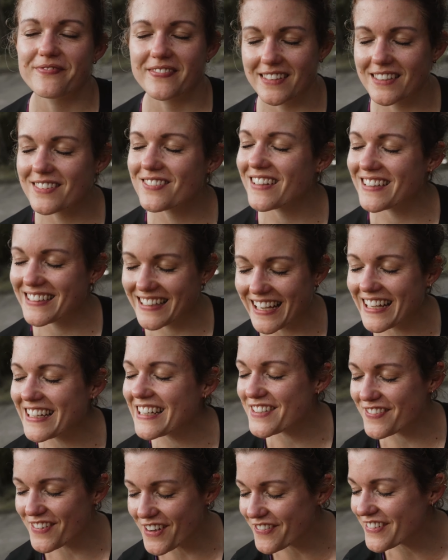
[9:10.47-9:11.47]
Das war, nein,
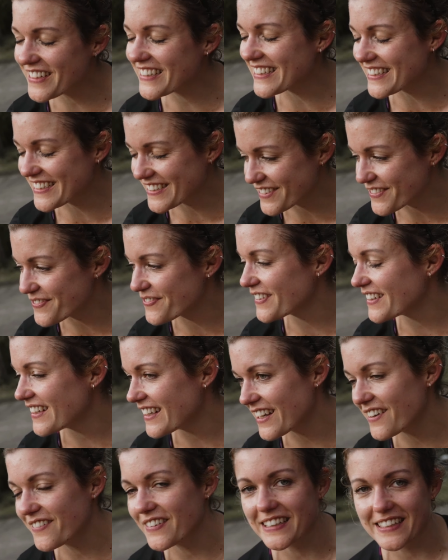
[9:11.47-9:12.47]
das war wirklich
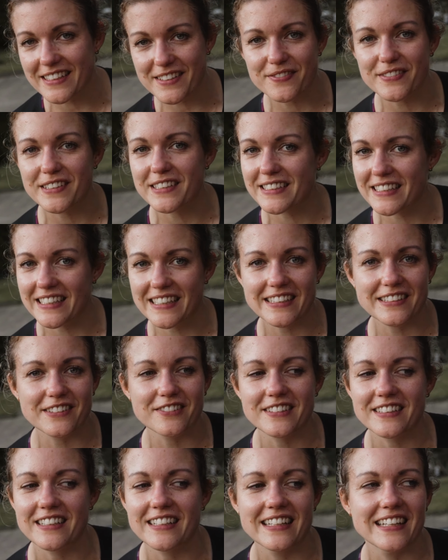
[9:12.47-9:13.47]
super, aber jetzt bin ich echt
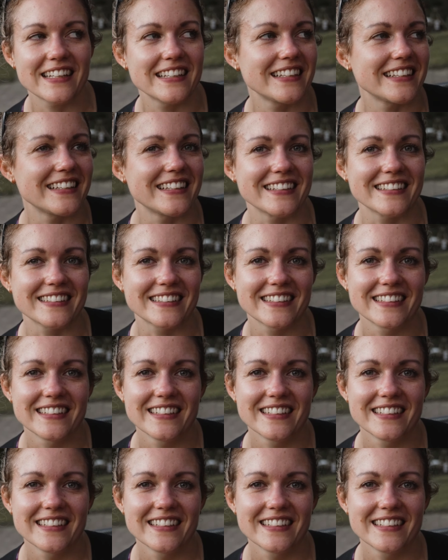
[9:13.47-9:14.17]
total erledigt.